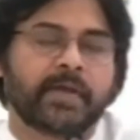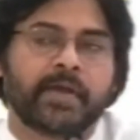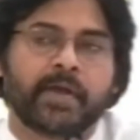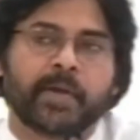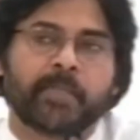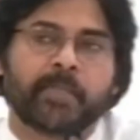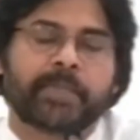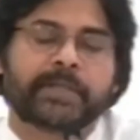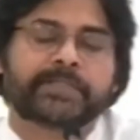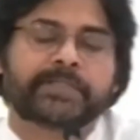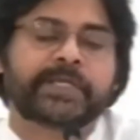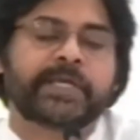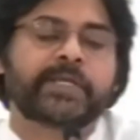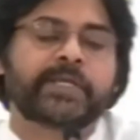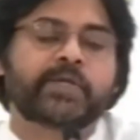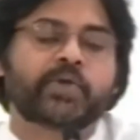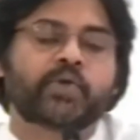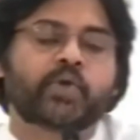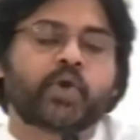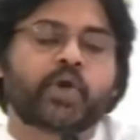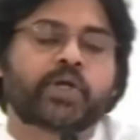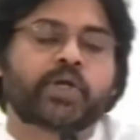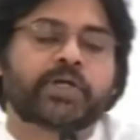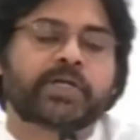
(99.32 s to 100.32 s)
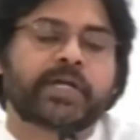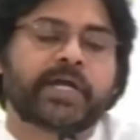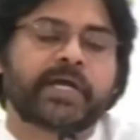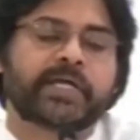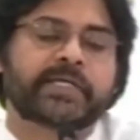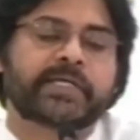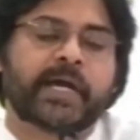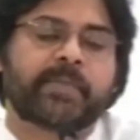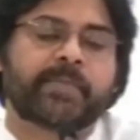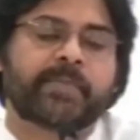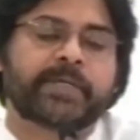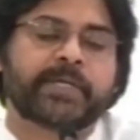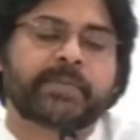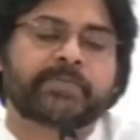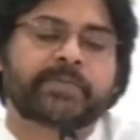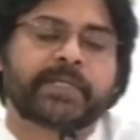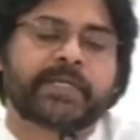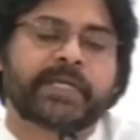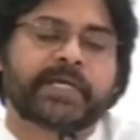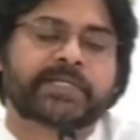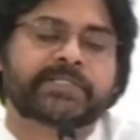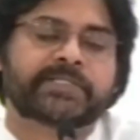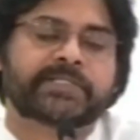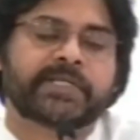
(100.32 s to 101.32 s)
పదిహేను కోట్ల యాభై ఎనిమిది
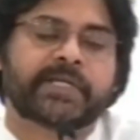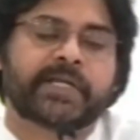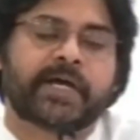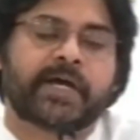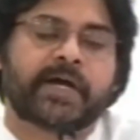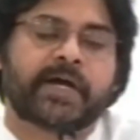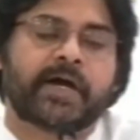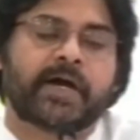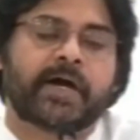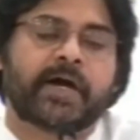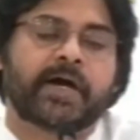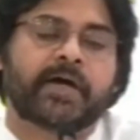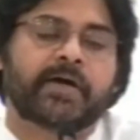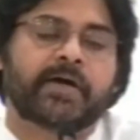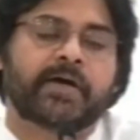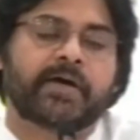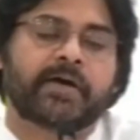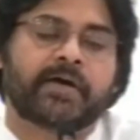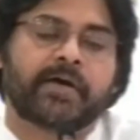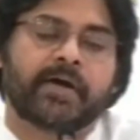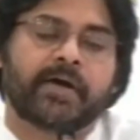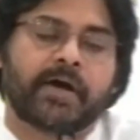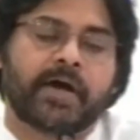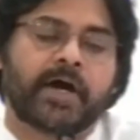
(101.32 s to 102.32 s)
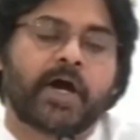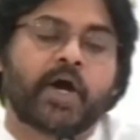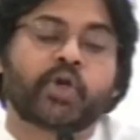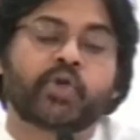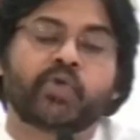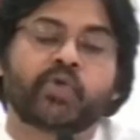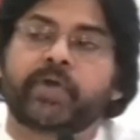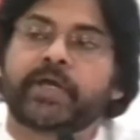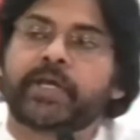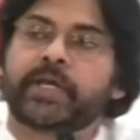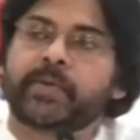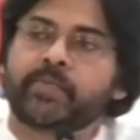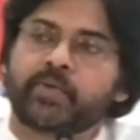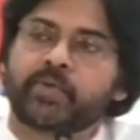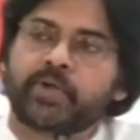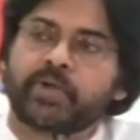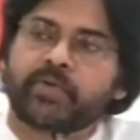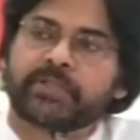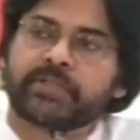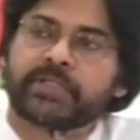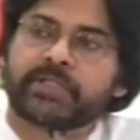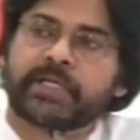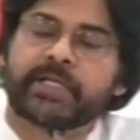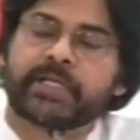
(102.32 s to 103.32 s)
లక్షల ఆరు వేల మూడు
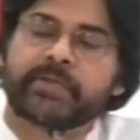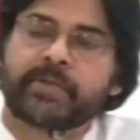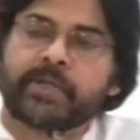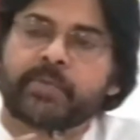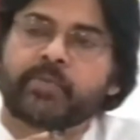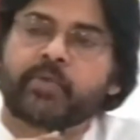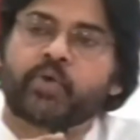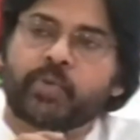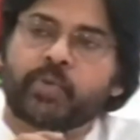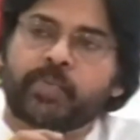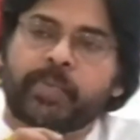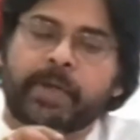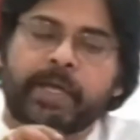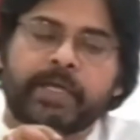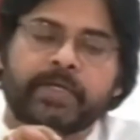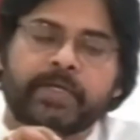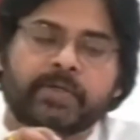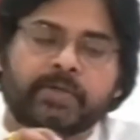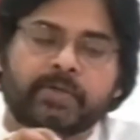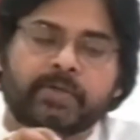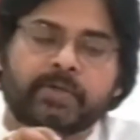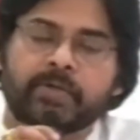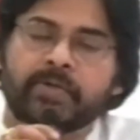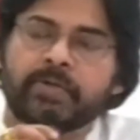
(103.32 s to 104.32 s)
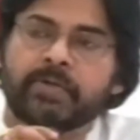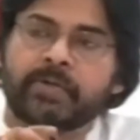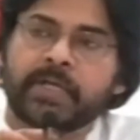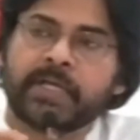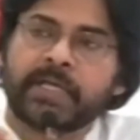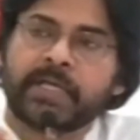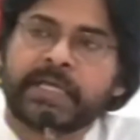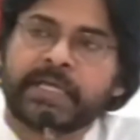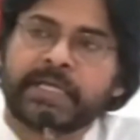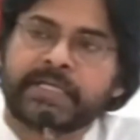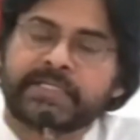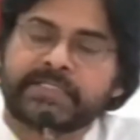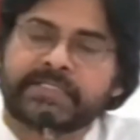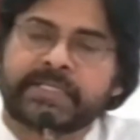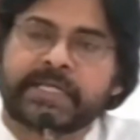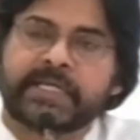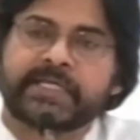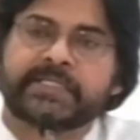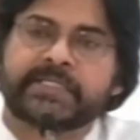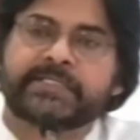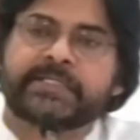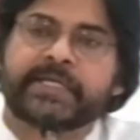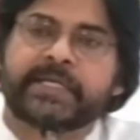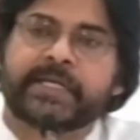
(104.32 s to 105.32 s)
వందల ఎనభై మూడు రూపాయలు
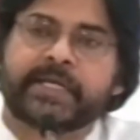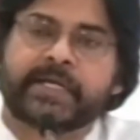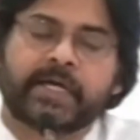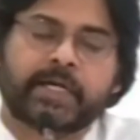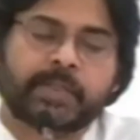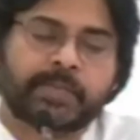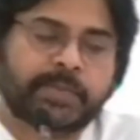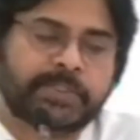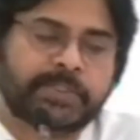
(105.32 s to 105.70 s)
జనసేన కార్పస్